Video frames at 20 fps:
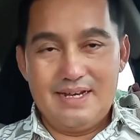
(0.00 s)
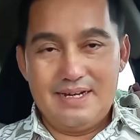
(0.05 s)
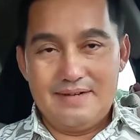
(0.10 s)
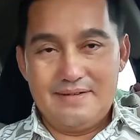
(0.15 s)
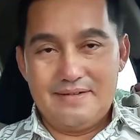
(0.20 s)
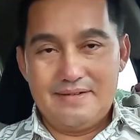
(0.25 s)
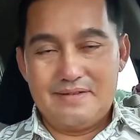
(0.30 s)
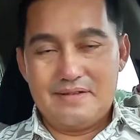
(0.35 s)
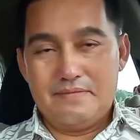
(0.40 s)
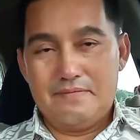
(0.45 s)
ya,
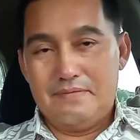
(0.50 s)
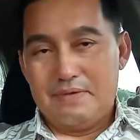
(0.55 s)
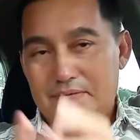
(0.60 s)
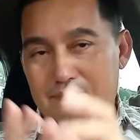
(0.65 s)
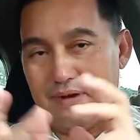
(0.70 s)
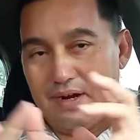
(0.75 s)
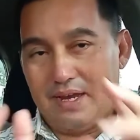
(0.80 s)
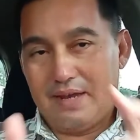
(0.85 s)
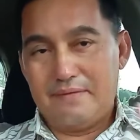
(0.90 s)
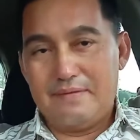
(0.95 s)

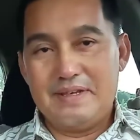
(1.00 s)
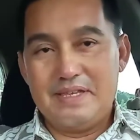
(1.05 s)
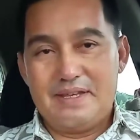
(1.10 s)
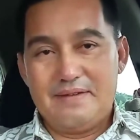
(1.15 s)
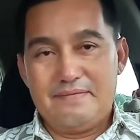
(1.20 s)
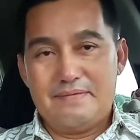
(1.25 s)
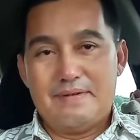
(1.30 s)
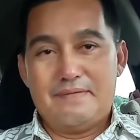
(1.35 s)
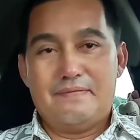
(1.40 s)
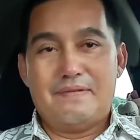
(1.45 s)
berbagai
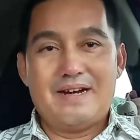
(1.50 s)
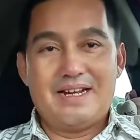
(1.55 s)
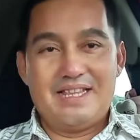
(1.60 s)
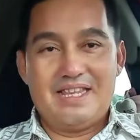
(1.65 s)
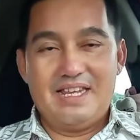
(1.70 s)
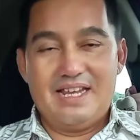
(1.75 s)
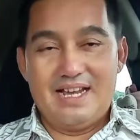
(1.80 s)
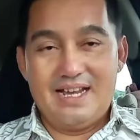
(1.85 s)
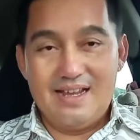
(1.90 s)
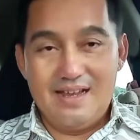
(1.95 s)
macam
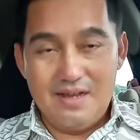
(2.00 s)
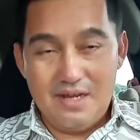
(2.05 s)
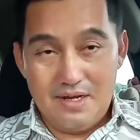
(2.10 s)
manfaatnya.